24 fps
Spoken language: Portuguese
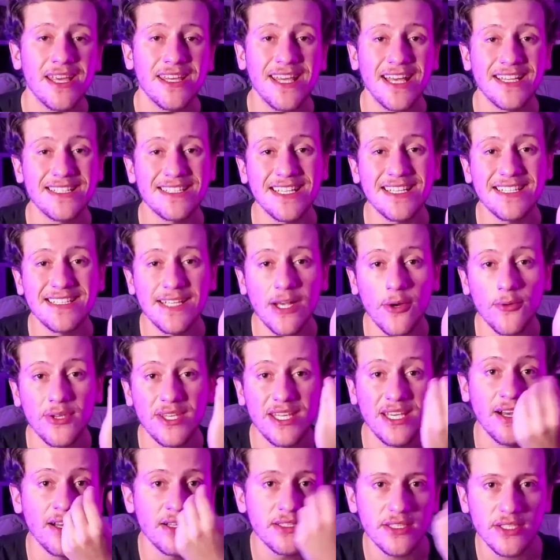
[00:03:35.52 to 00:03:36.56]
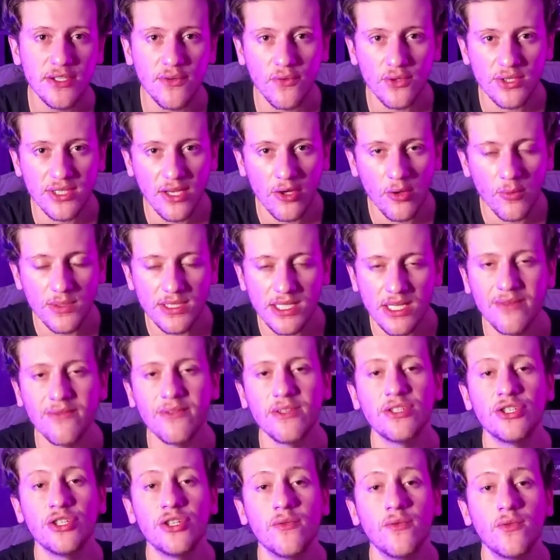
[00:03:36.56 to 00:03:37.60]
e é essencial que antes de você começar a
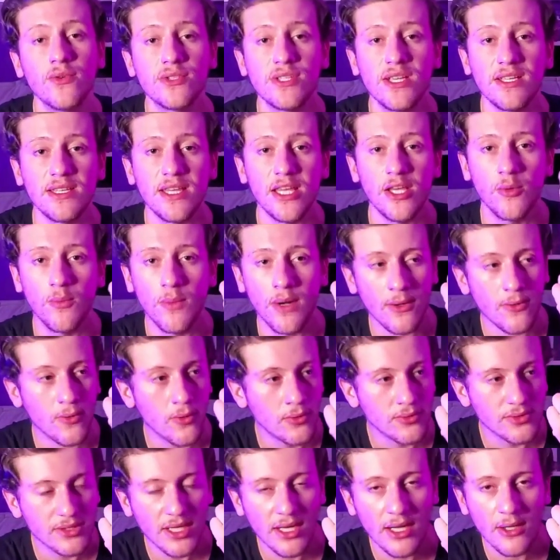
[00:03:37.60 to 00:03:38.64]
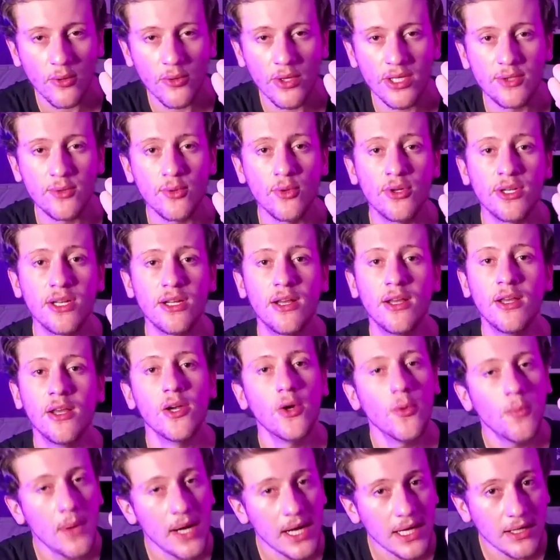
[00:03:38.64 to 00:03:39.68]
investir, você tenha uma conta na corretora,
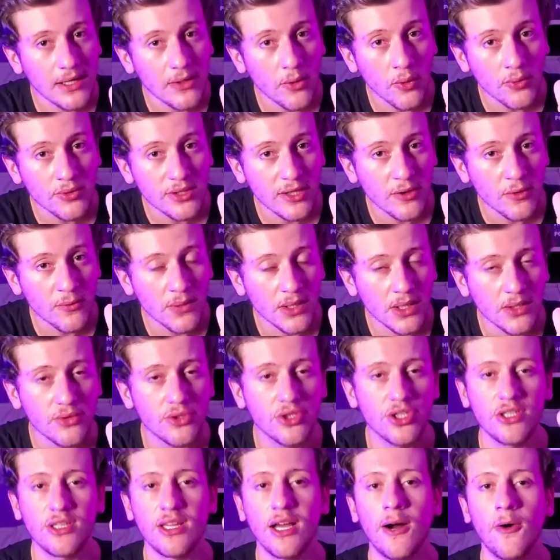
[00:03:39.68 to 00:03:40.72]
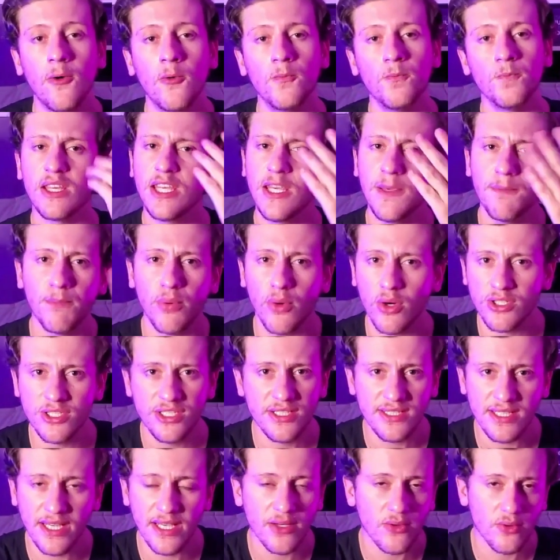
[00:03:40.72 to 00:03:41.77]
uma conta no banco digital, que pode
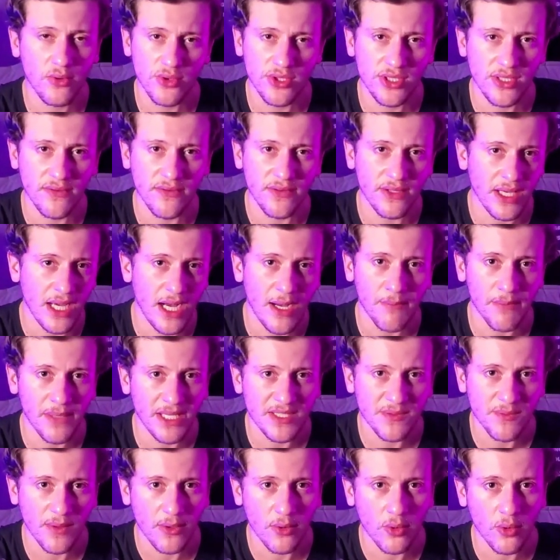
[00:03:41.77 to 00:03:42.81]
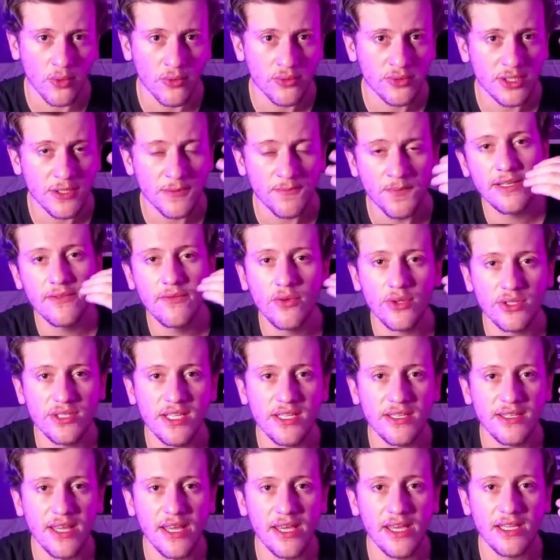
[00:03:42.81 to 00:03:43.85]
ser inclusive a mesma conta, e
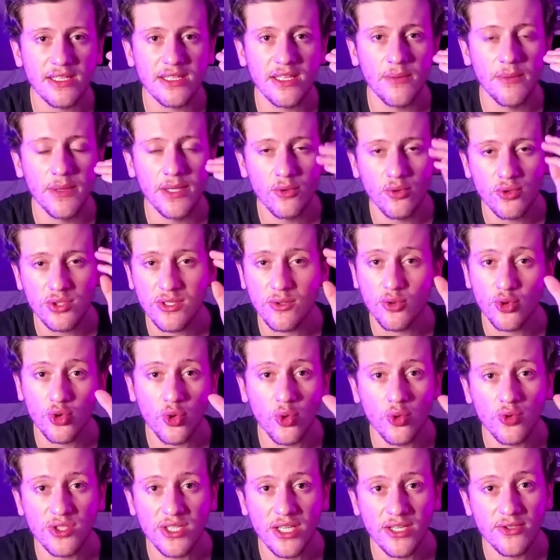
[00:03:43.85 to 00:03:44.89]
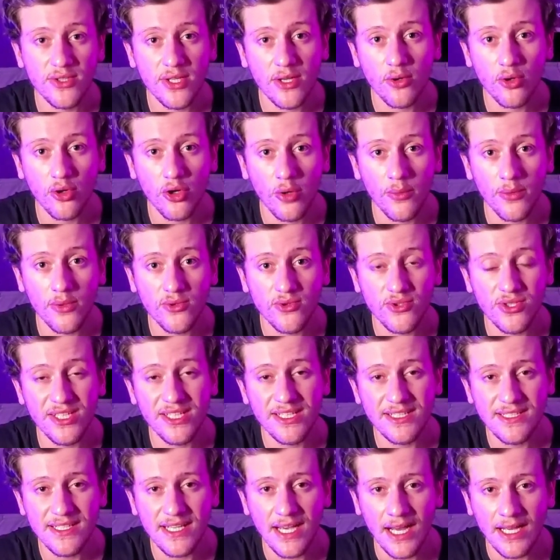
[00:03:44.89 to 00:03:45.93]
você tenha também noção dos conceitos econômicos
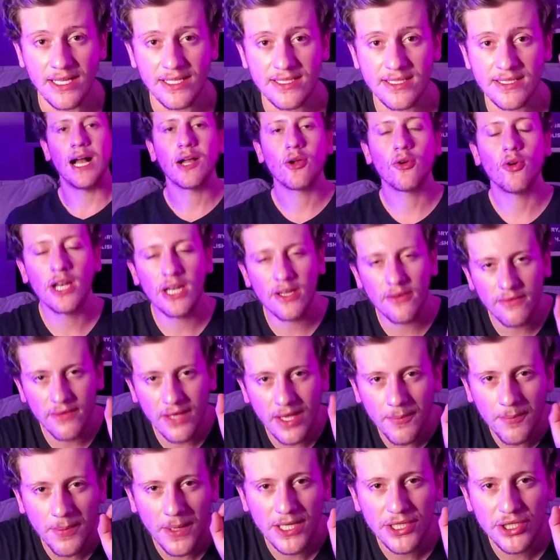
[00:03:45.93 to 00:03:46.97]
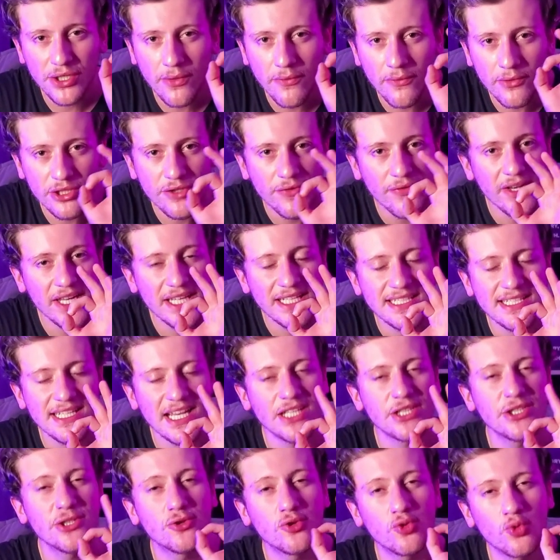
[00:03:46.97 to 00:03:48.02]
iniciais. Agora vem a parte que eu vou
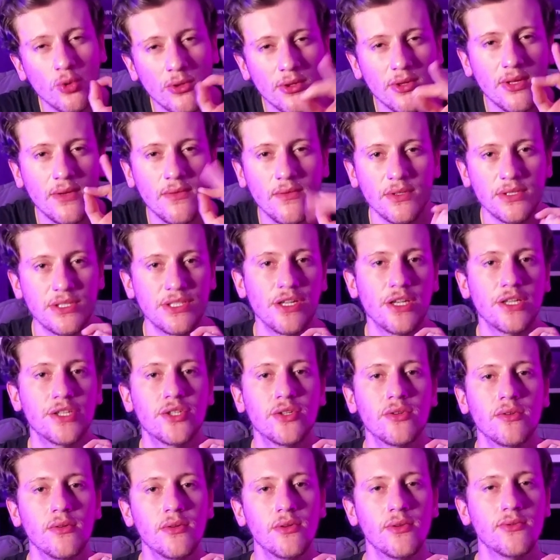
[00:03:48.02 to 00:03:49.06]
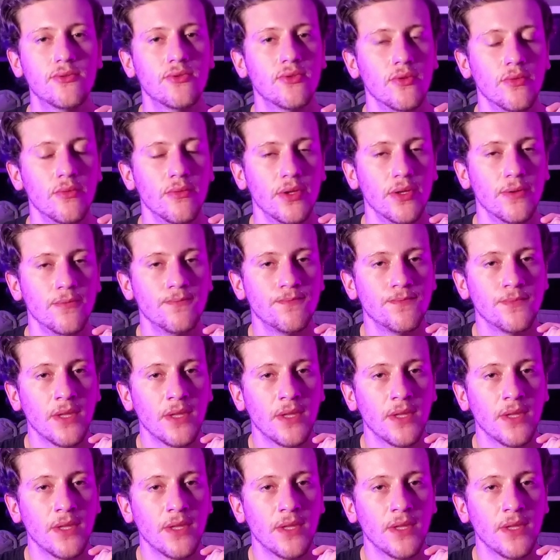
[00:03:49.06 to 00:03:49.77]
diferenciar de tudo que você já achou no YouTube.